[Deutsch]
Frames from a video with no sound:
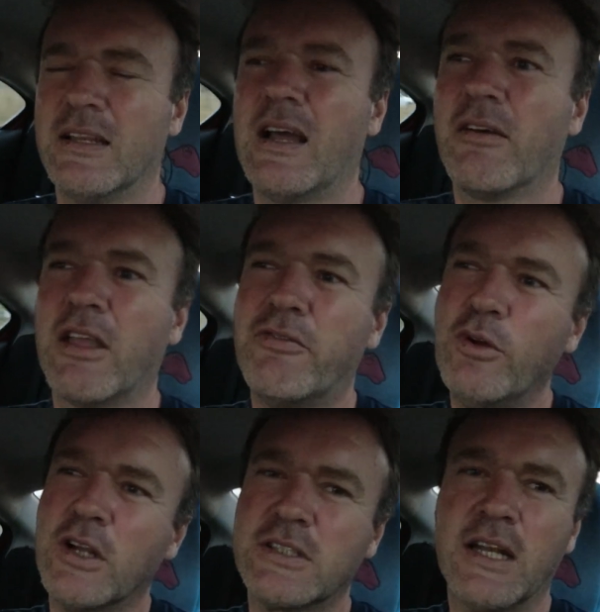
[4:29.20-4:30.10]
ja,
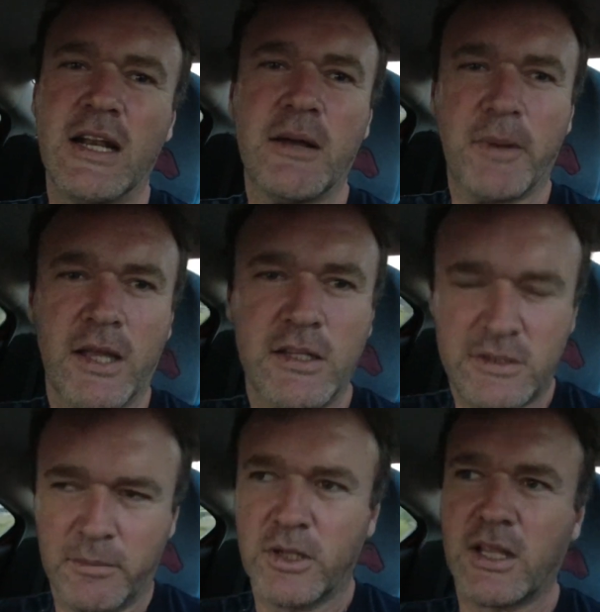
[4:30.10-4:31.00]
Gefühl auseinanderbrechen
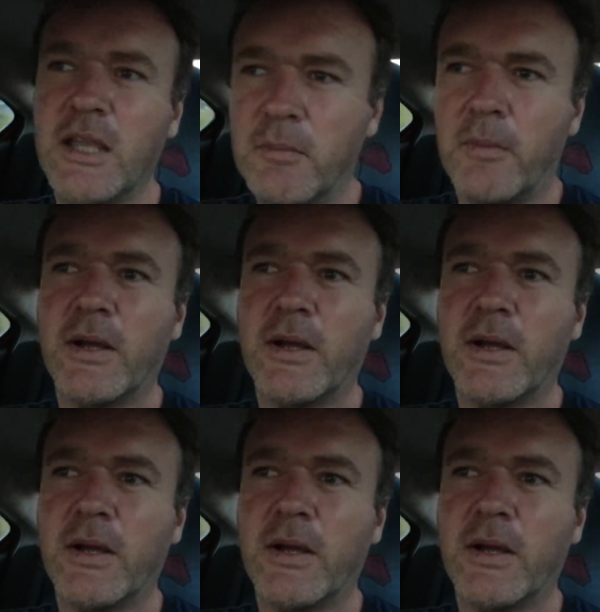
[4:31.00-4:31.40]
ist übertrieben,